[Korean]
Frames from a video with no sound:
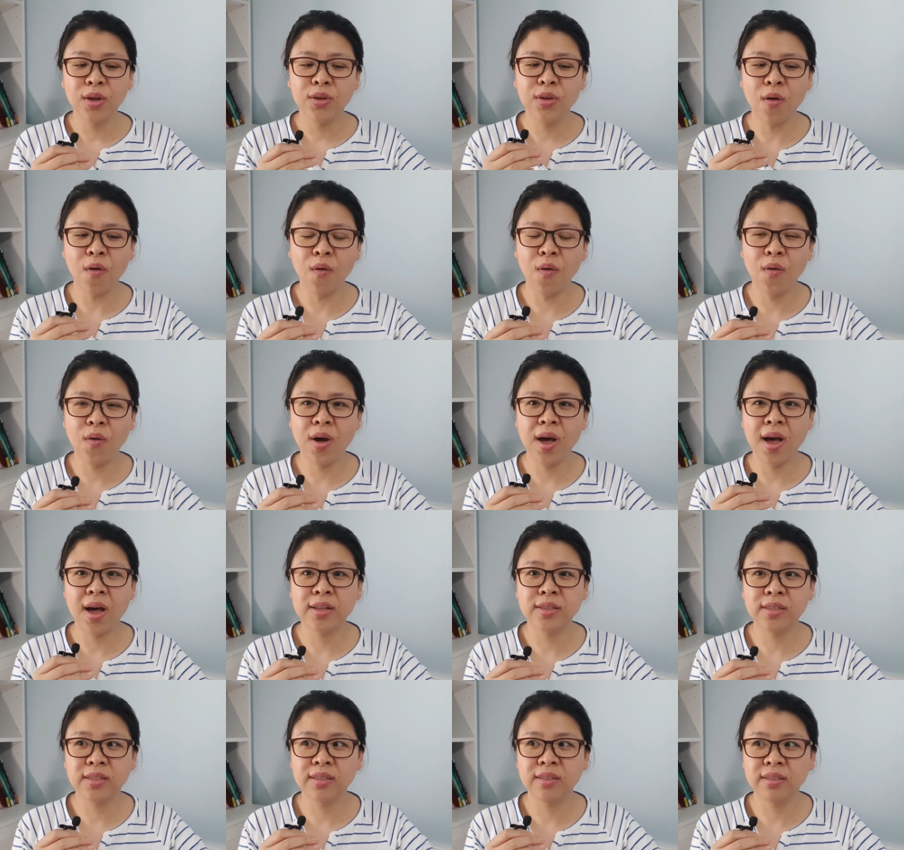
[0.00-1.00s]
영어가
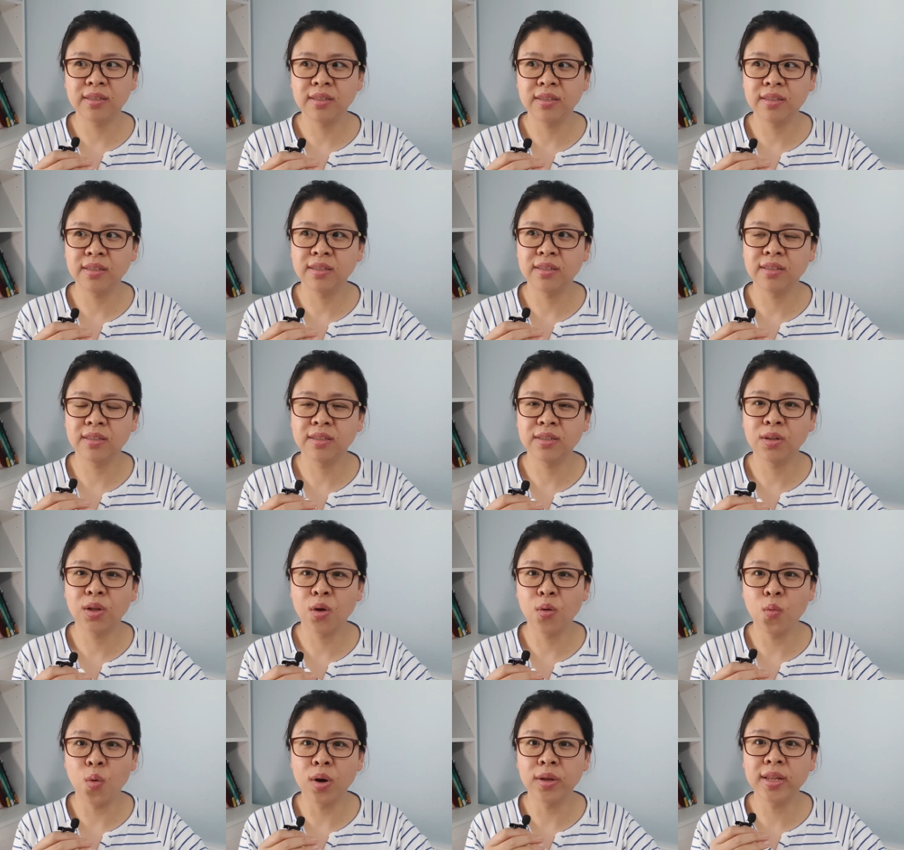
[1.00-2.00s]
아직은
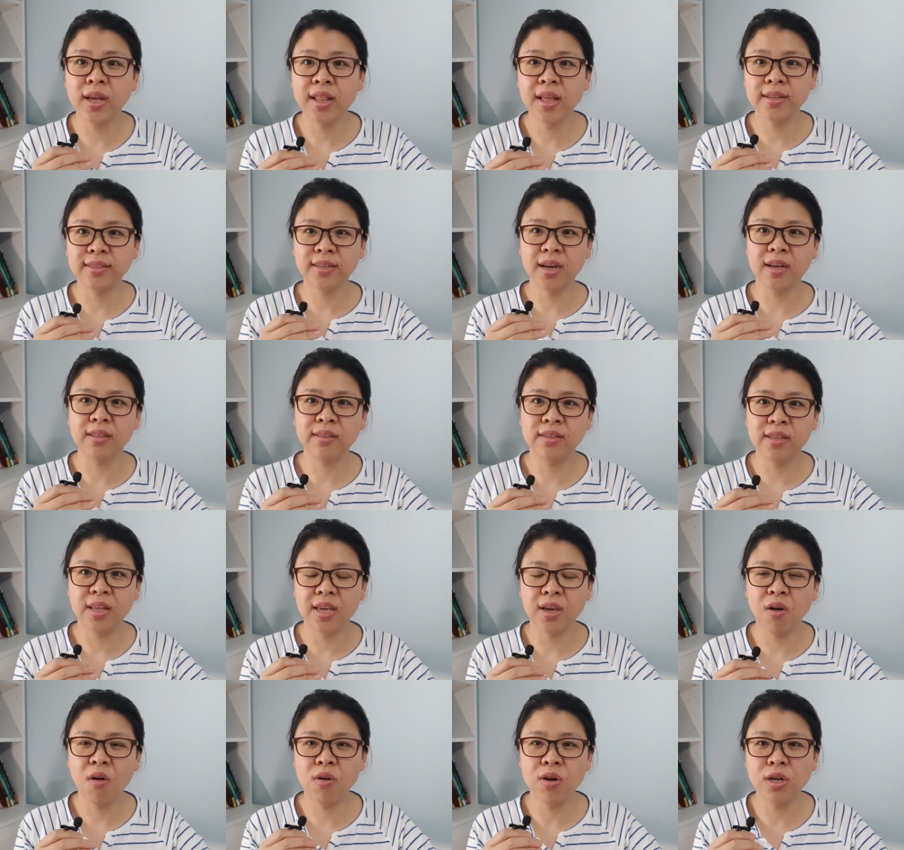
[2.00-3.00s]
그렇게 원활하지 않은데
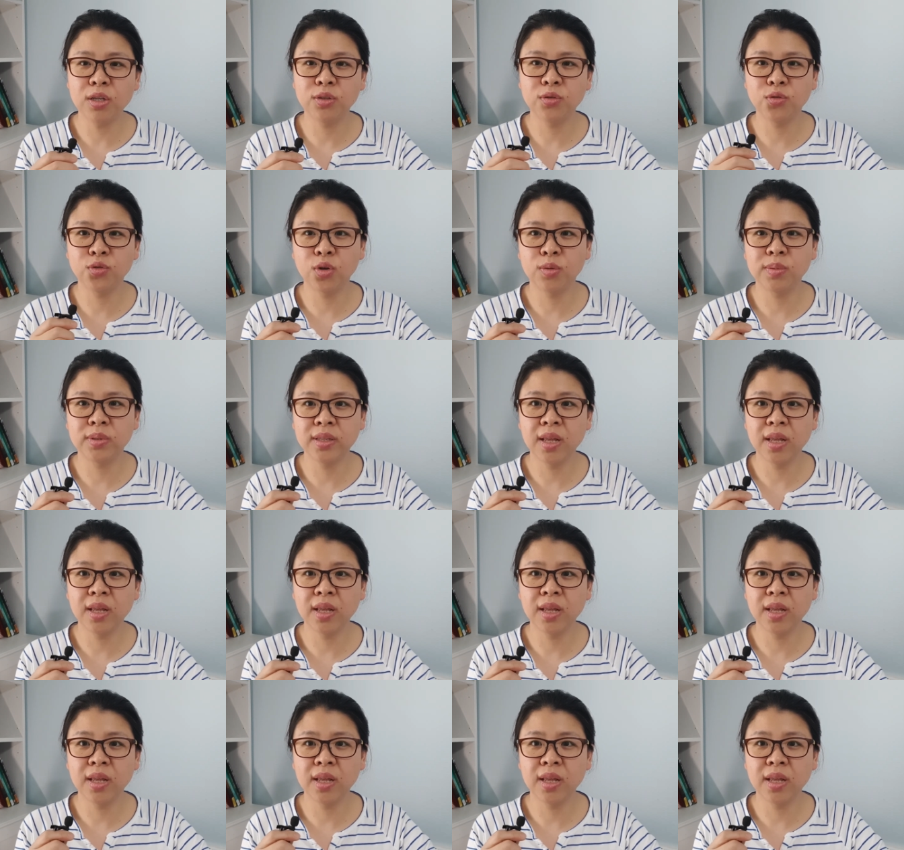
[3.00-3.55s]
이 컬리지 수업을